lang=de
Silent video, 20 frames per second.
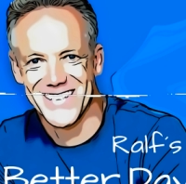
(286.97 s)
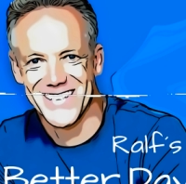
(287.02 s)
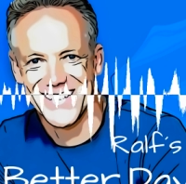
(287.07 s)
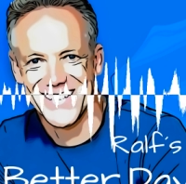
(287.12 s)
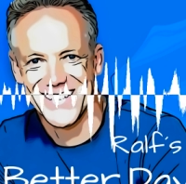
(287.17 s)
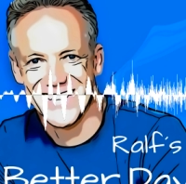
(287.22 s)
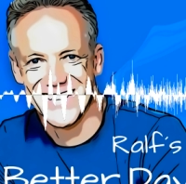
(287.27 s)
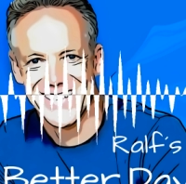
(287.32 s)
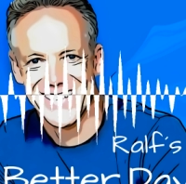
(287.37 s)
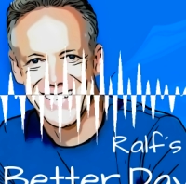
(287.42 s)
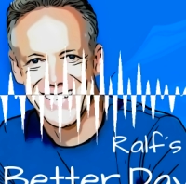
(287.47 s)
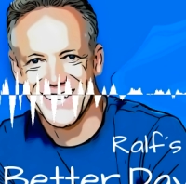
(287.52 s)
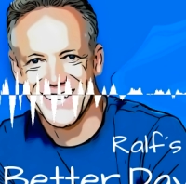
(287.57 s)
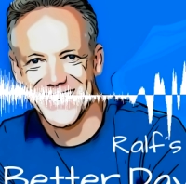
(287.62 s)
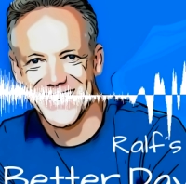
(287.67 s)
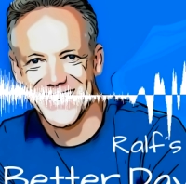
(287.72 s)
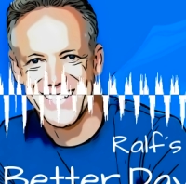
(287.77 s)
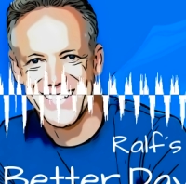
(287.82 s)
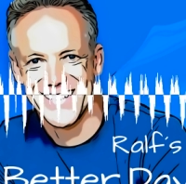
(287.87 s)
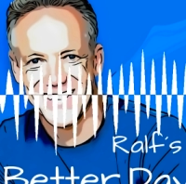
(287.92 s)
Es ist wieder
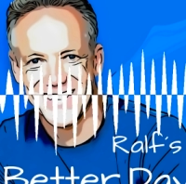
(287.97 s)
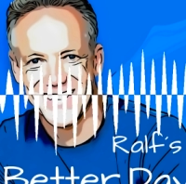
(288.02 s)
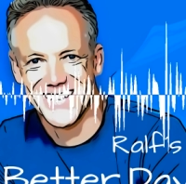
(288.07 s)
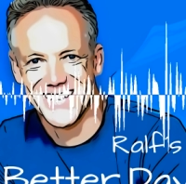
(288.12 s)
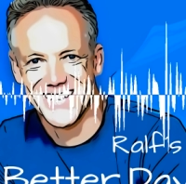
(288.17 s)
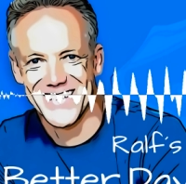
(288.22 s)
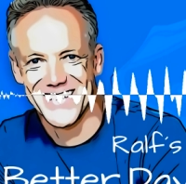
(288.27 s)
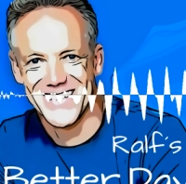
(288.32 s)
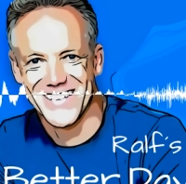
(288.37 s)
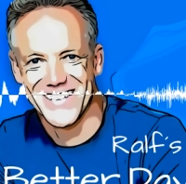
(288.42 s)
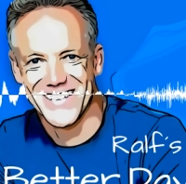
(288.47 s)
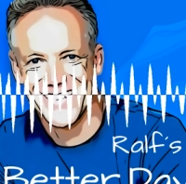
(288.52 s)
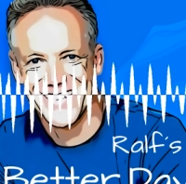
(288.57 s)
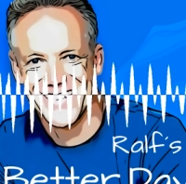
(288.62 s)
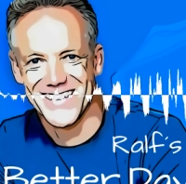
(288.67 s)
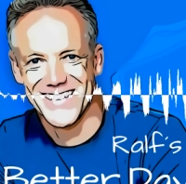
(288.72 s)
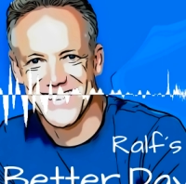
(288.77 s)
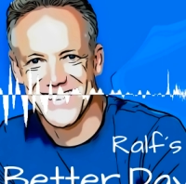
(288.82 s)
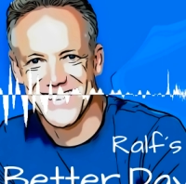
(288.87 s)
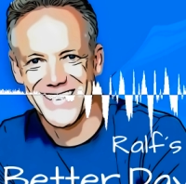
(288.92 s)
Zeit und
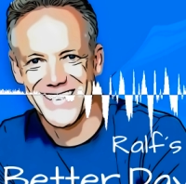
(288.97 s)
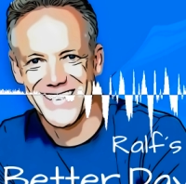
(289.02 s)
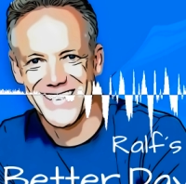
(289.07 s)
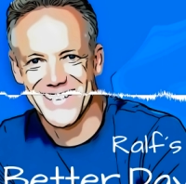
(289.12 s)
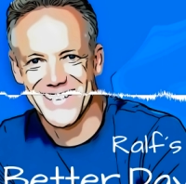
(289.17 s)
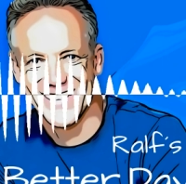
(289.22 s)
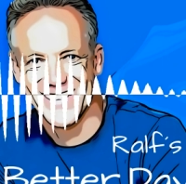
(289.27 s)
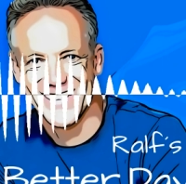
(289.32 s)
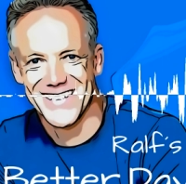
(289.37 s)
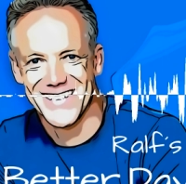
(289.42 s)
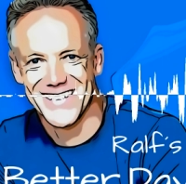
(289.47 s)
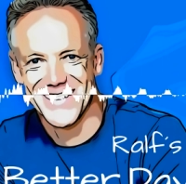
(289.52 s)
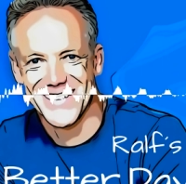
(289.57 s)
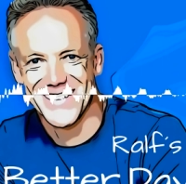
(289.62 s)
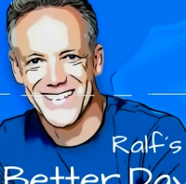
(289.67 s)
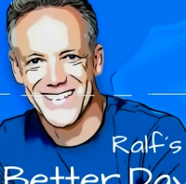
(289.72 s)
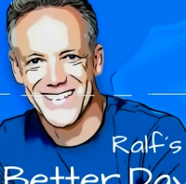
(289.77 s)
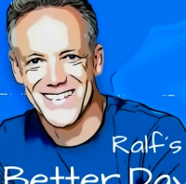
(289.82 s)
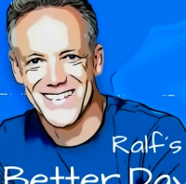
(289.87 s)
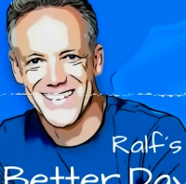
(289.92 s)
Aufmerksamkeit
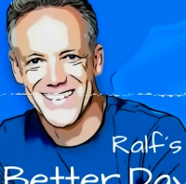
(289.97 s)
verfügbar.